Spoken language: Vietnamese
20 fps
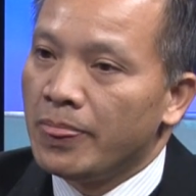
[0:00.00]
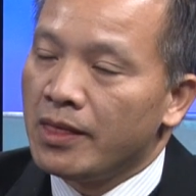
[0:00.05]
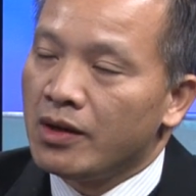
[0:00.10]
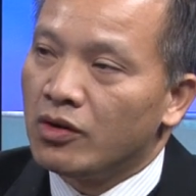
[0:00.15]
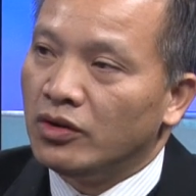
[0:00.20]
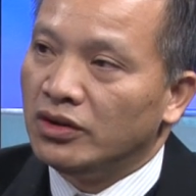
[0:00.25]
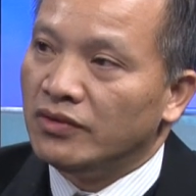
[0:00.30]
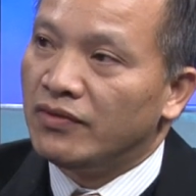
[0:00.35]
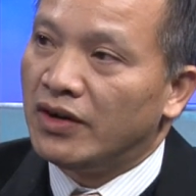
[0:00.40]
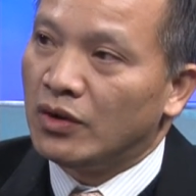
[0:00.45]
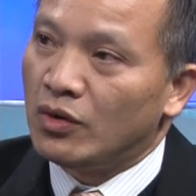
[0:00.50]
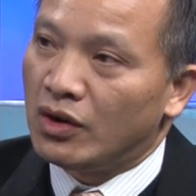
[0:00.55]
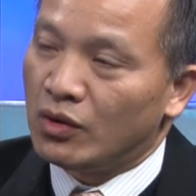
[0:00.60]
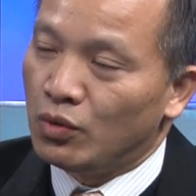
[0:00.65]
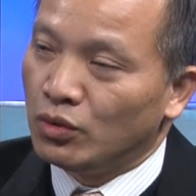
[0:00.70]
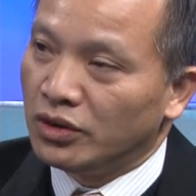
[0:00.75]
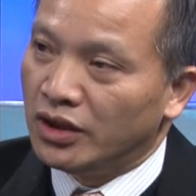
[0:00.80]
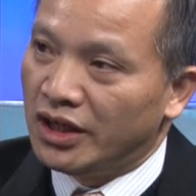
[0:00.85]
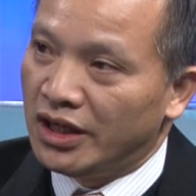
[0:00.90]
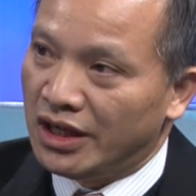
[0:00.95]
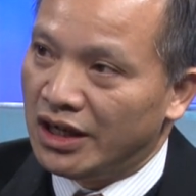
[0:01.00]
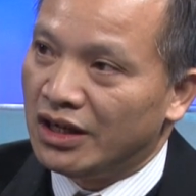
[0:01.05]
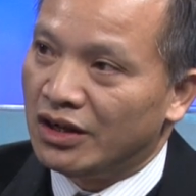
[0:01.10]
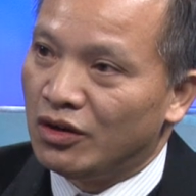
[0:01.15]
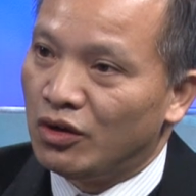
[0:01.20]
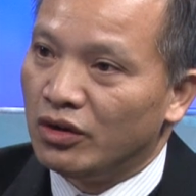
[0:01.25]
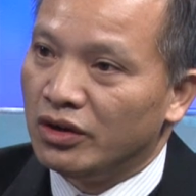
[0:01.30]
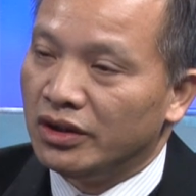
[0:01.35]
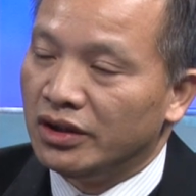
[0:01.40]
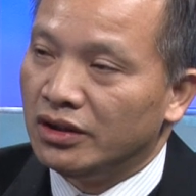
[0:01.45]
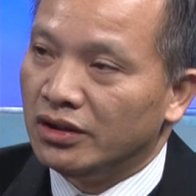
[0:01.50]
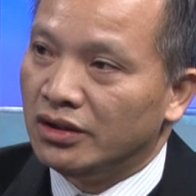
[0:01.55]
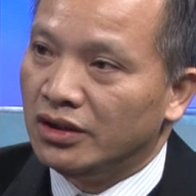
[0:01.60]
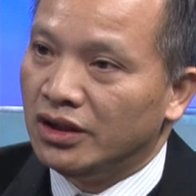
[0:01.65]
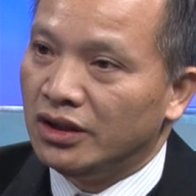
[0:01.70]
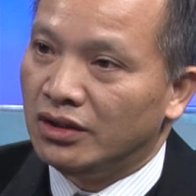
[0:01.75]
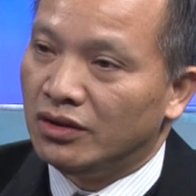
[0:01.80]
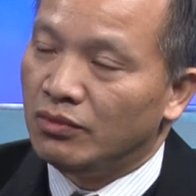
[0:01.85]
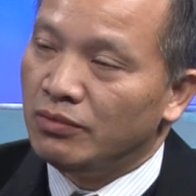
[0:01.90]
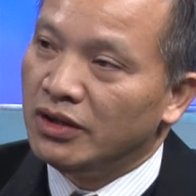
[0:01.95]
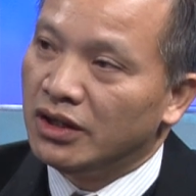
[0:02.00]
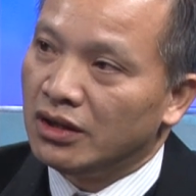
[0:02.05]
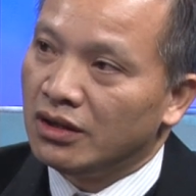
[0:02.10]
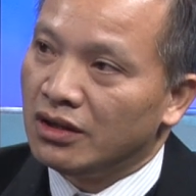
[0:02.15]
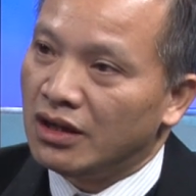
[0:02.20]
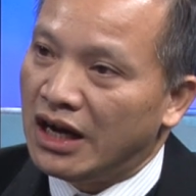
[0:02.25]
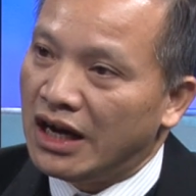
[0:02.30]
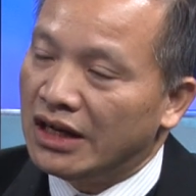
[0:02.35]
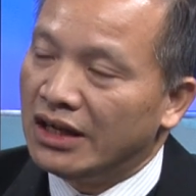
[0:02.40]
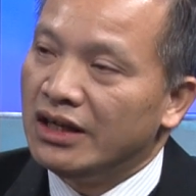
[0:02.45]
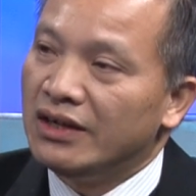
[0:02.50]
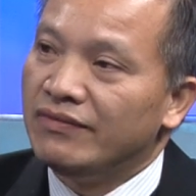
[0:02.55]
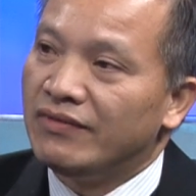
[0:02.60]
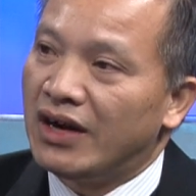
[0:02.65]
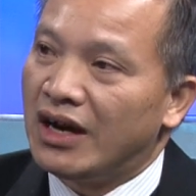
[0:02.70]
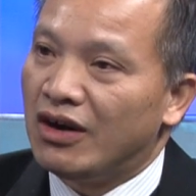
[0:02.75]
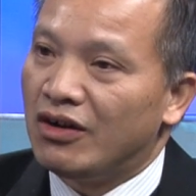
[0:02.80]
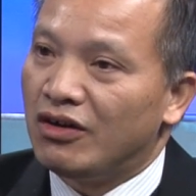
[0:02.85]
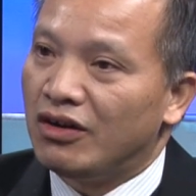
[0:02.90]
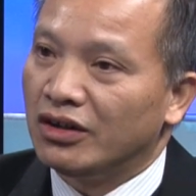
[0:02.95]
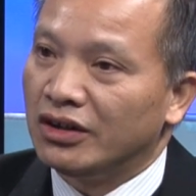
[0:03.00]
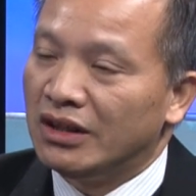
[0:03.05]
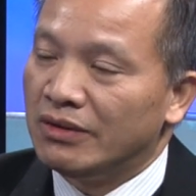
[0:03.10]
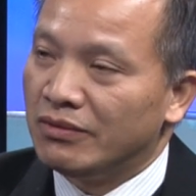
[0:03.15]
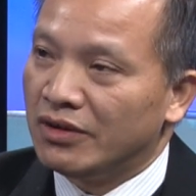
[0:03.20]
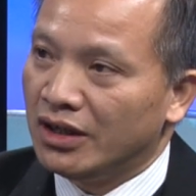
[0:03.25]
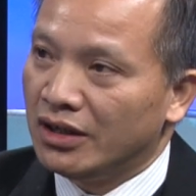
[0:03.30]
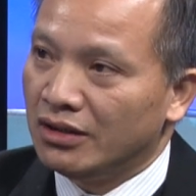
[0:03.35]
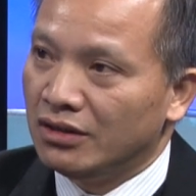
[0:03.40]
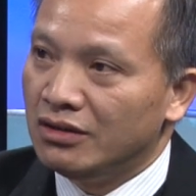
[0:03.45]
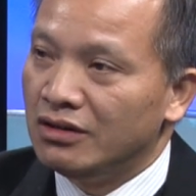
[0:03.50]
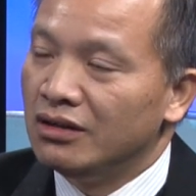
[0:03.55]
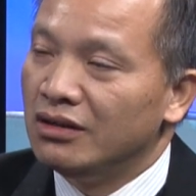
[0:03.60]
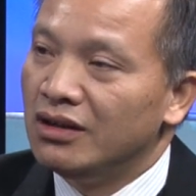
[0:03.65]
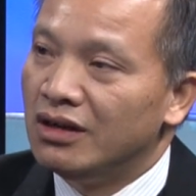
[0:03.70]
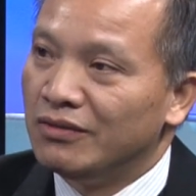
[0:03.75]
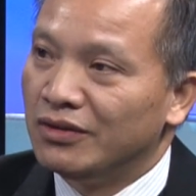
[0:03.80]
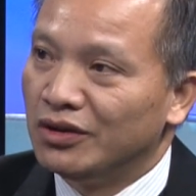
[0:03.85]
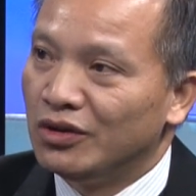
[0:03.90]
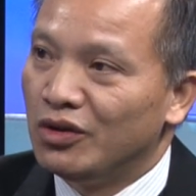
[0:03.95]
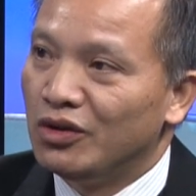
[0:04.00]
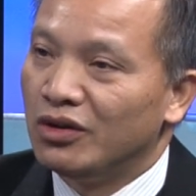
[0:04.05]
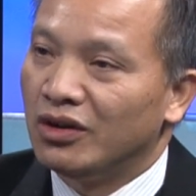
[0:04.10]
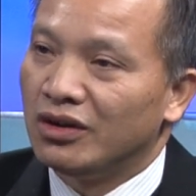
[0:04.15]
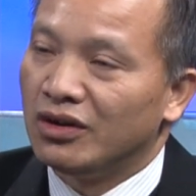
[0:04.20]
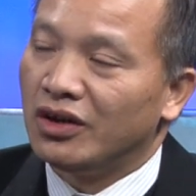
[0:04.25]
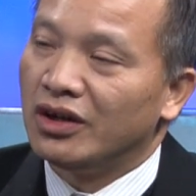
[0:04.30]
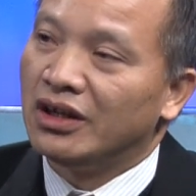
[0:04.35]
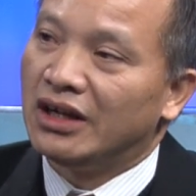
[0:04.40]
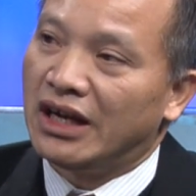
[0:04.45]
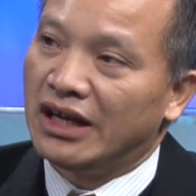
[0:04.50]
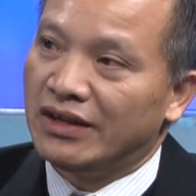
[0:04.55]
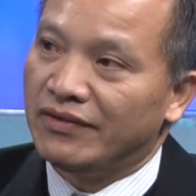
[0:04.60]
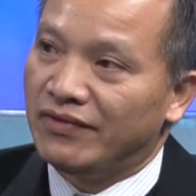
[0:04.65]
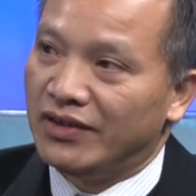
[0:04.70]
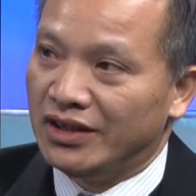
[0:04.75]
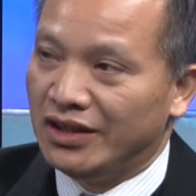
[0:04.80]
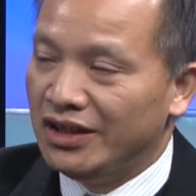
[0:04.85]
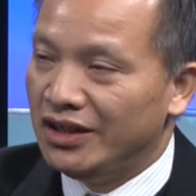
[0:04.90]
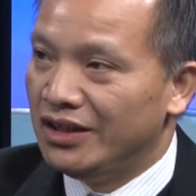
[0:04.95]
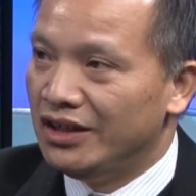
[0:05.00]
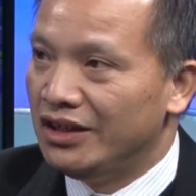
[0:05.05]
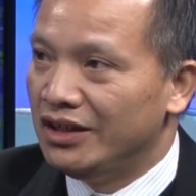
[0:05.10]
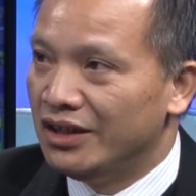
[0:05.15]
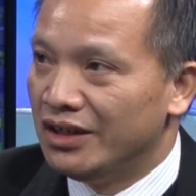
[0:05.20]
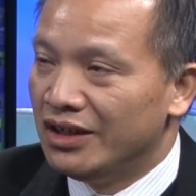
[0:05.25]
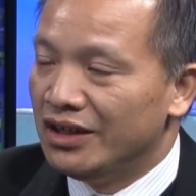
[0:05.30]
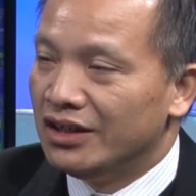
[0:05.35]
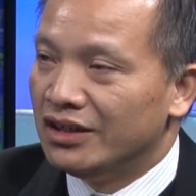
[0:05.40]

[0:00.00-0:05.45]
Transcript: có những phái đoàn quốc tế đến Hà Nội thì tôi biết an ninh vào họ tìm cách thương lượng với tôi họ nói là anh phải đi